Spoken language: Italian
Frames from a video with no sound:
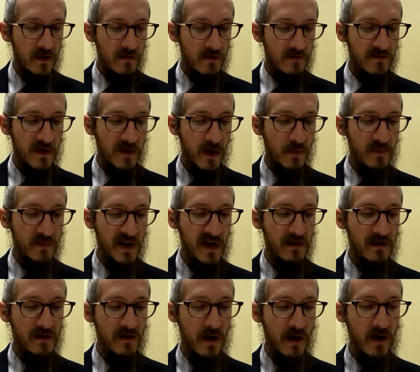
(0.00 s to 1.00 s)

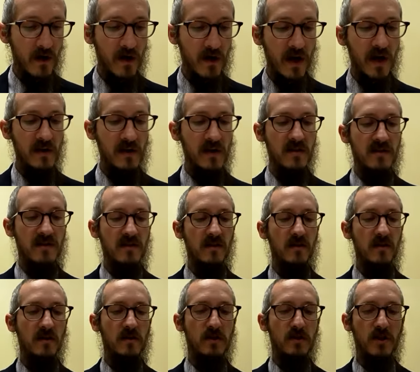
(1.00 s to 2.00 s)
Veomrim lo, egli si
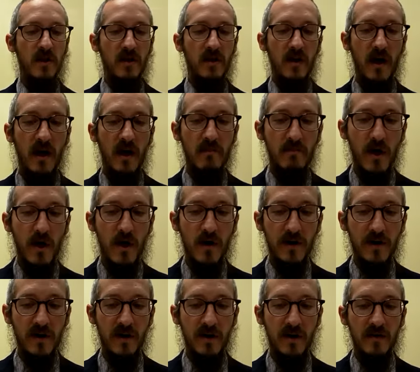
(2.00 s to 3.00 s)
dice, e
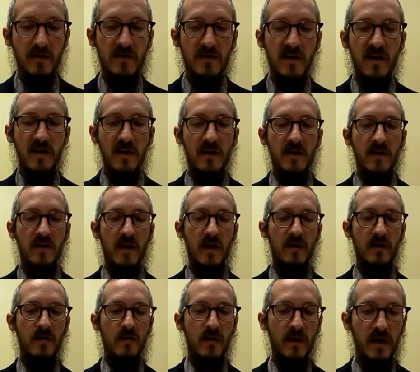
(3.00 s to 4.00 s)
mor, di a
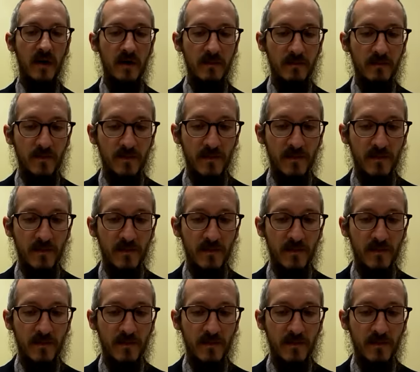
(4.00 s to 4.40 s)
noi,